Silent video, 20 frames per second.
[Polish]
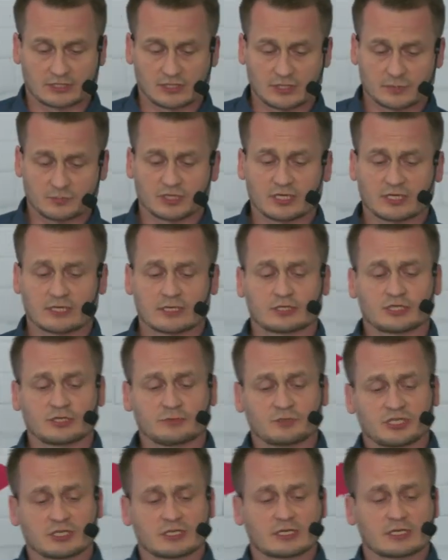Czym się, czym
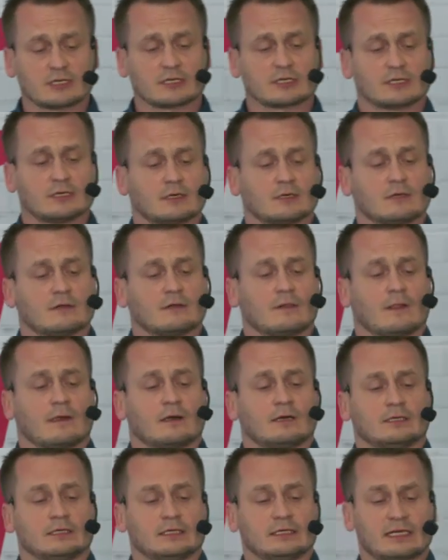się te,
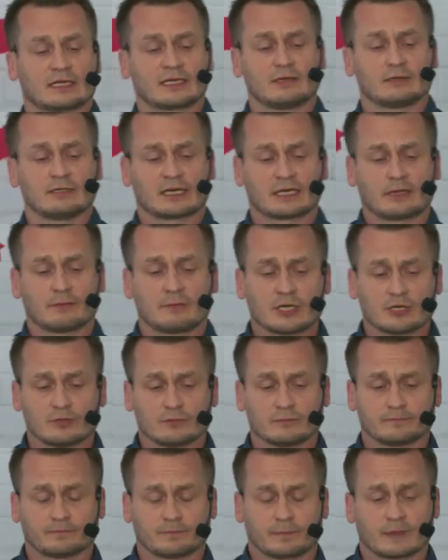e, jakie, jakie
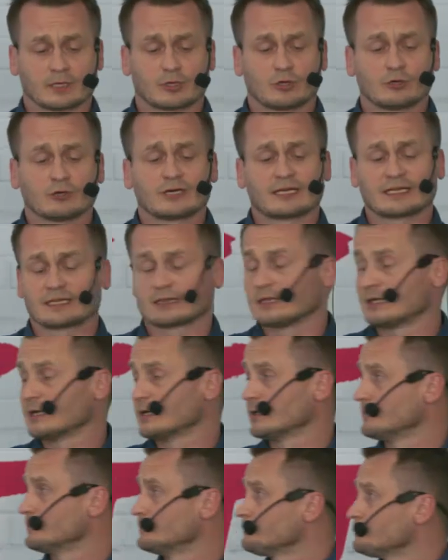mają konkretne